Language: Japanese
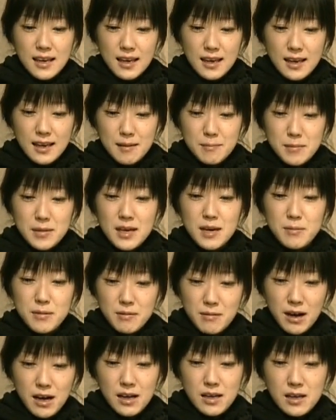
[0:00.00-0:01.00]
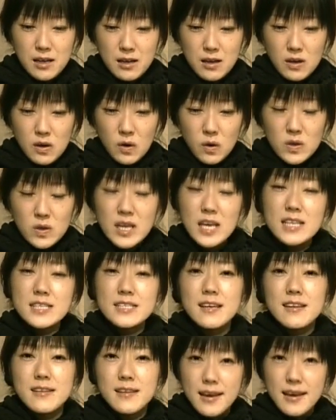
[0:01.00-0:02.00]
えー、雅はお姉
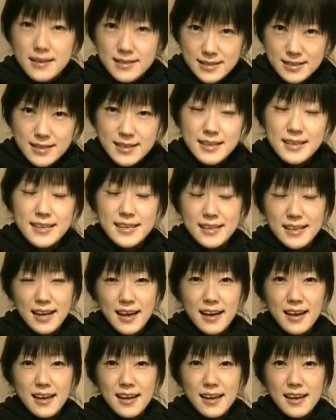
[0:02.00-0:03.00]
ちゃん大好きな、